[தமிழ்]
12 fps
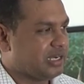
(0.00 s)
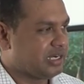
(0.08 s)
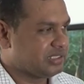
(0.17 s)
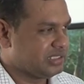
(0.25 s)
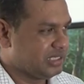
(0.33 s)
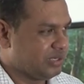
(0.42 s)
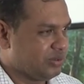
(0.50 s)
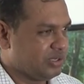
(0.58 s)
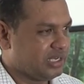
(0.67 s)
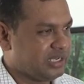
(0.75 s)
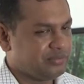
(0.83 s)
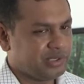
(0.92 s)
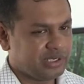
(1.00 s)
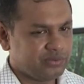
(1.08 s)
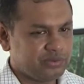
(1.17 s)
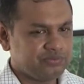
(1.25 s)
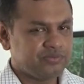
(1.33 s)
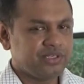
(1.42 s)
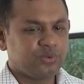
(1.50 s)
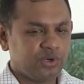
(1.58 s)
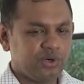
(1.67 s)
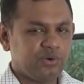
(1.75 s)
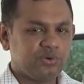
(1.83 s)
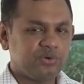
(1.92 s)
அரசியல் ஒழுங்கை மிகவும்
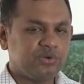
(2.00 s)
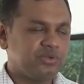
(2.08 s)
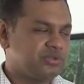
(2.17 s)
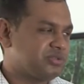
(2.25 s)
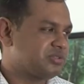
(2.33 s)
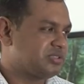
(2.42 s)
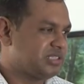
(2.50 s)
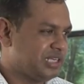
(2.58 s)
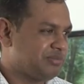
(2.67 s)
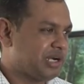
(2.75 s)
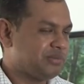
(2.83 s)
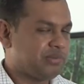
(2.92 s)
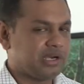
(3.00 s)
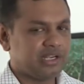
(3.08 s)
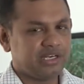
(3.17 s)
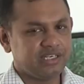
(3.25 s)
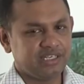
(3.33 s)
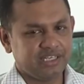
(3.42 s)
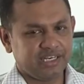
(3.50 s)
தூர நோக்கோடு தீர்மானிப்பார்கள் என்று